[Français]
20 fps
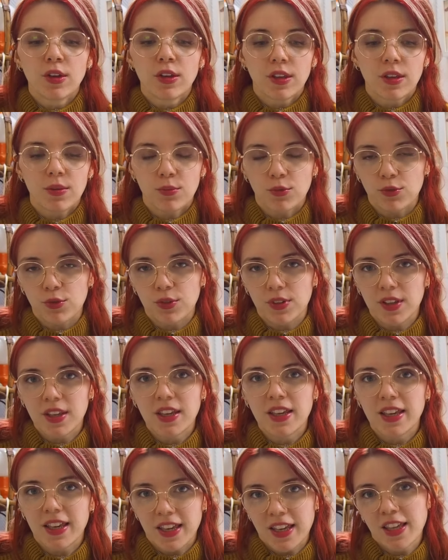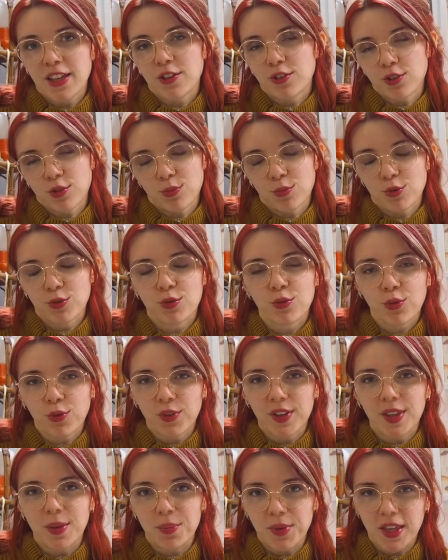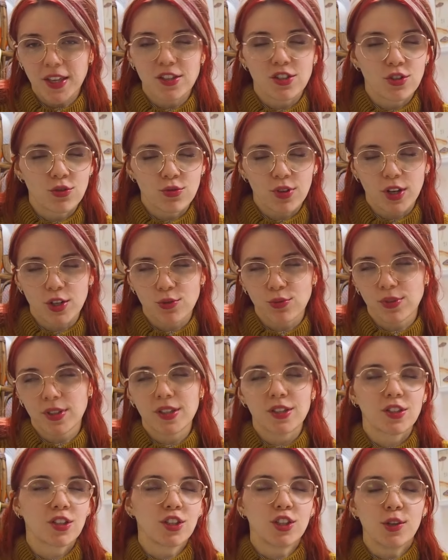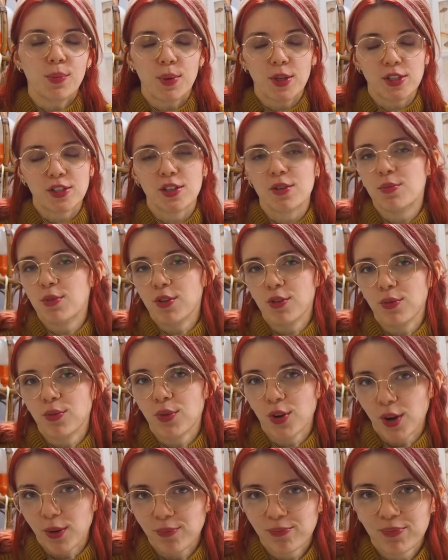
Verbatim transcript: qui m'ont donné et je me suis trouvé des pièces, j'ai juste rajouté ce qui dépassait, mais voilà.